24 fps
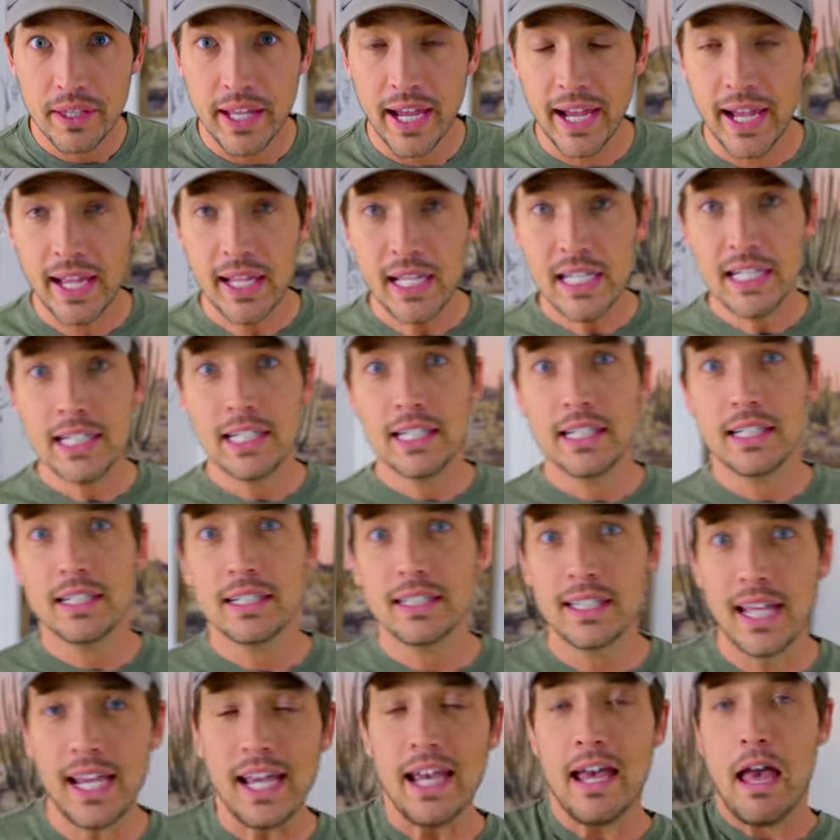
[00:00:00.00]
ね。
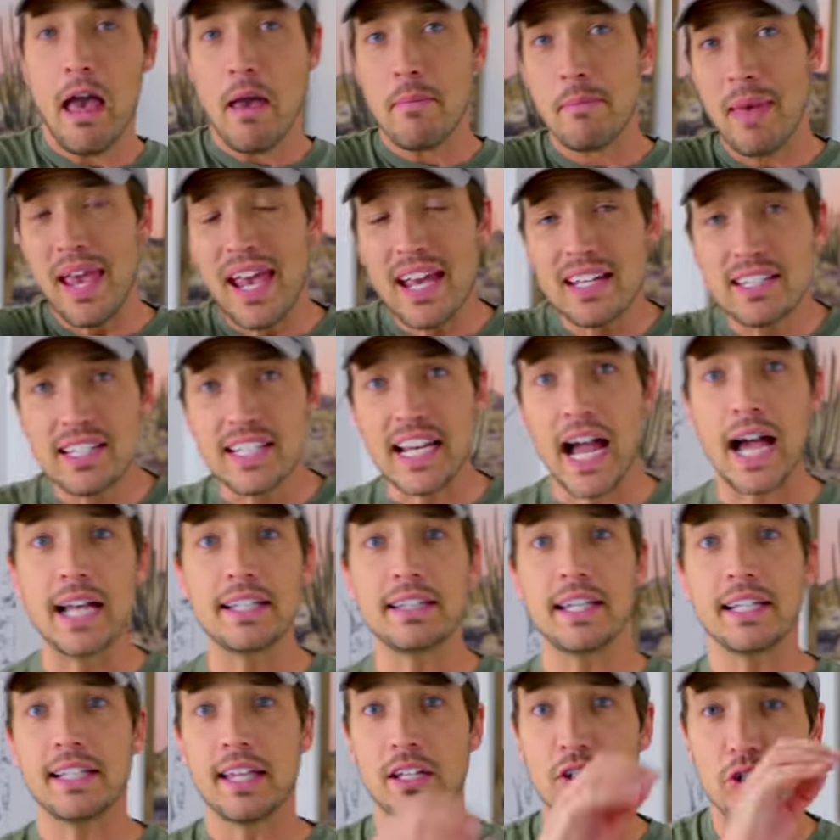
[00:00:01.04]
で、明治に
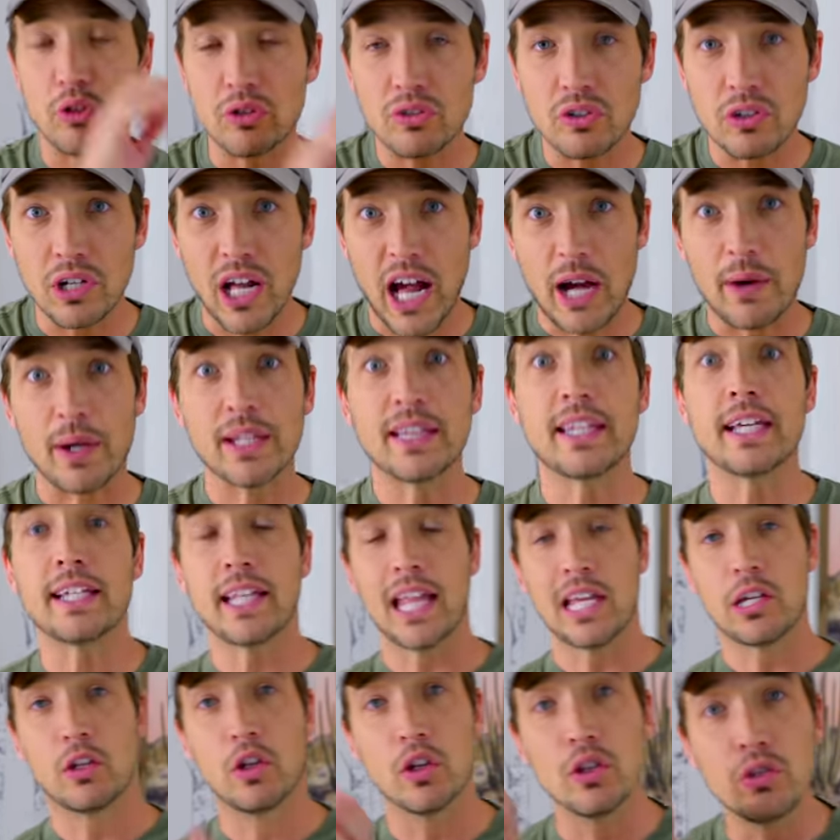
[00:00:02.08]
入ってきて、徐々に変わって
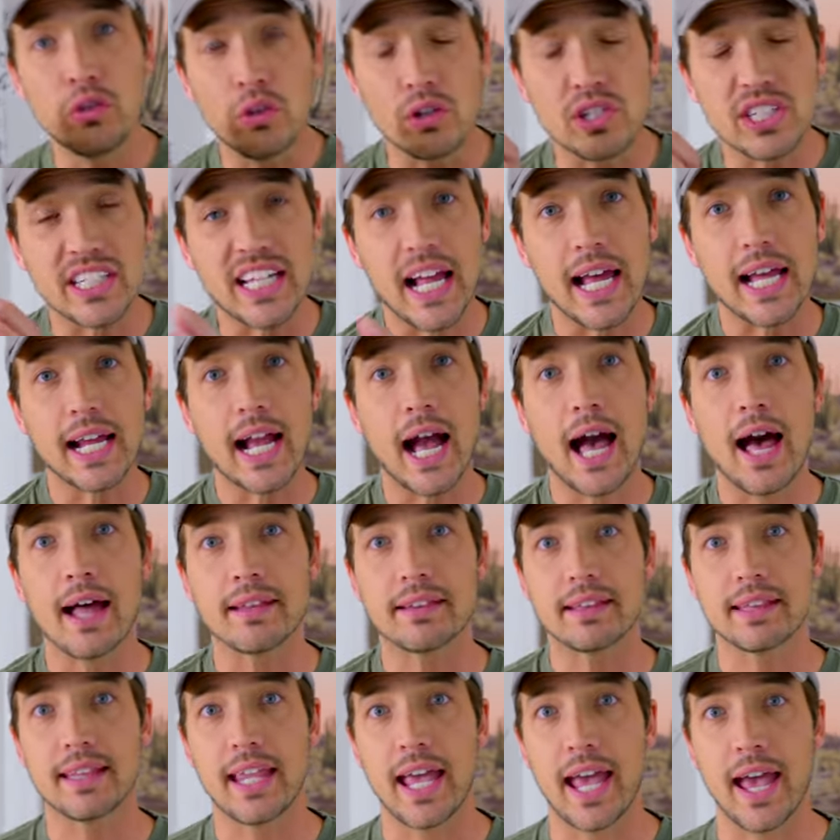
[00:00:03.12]
きて、軍の時代が
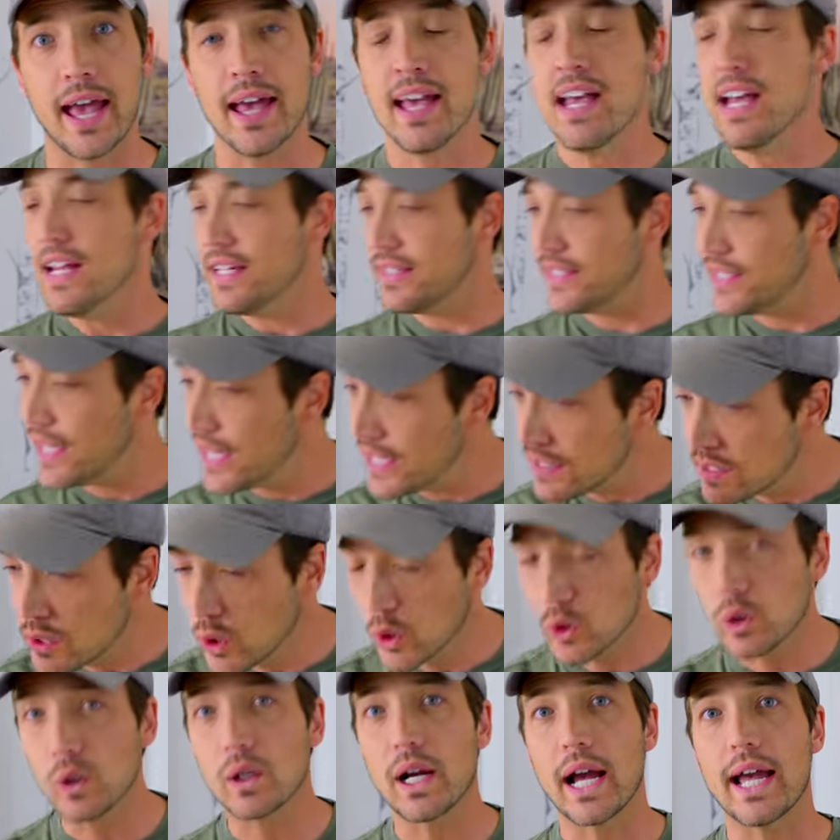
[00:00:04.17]
あって、戦
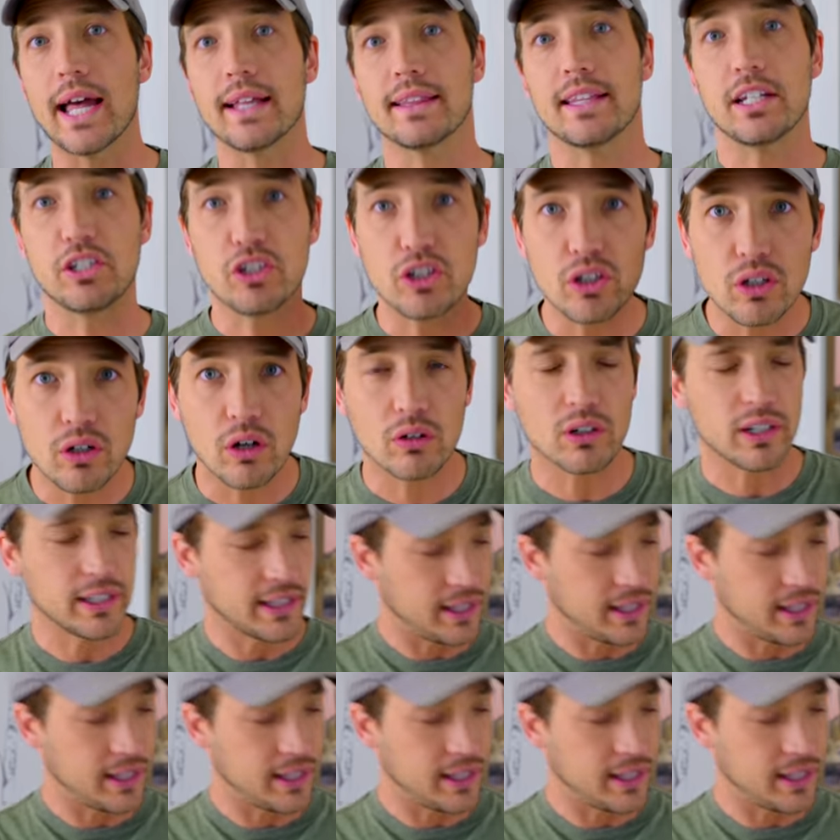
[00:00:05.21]
争とかやって、中国